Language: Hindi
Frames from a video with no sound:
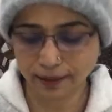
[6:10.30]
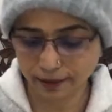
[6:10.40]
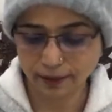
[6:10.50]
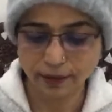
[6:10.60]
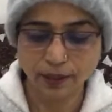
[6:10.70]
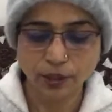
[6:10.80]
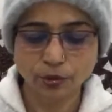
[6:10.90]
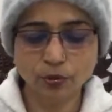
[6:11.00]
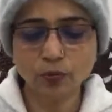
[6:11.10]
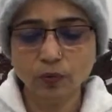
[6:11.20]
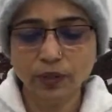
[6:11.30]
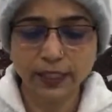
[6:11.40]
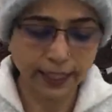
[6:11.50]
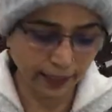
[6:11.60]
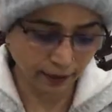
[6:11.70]
है तो
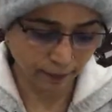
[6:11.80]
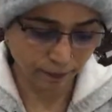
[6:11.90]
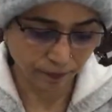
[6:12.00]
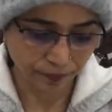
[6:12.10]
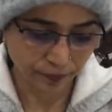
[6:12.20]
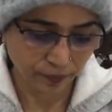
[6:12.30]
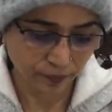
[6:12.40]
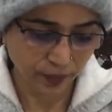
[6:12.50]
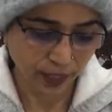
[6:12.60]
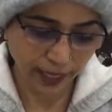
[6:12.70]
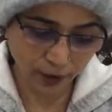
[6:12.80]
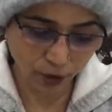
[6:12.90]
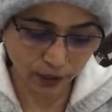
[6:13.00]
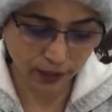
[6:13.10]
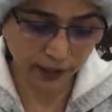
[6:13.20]
ये रहा एक
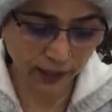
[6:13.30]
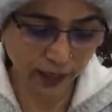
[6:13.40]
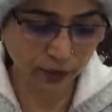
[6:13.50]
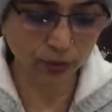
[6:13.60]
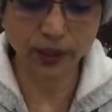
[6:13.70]
और करके दिखा दूंगी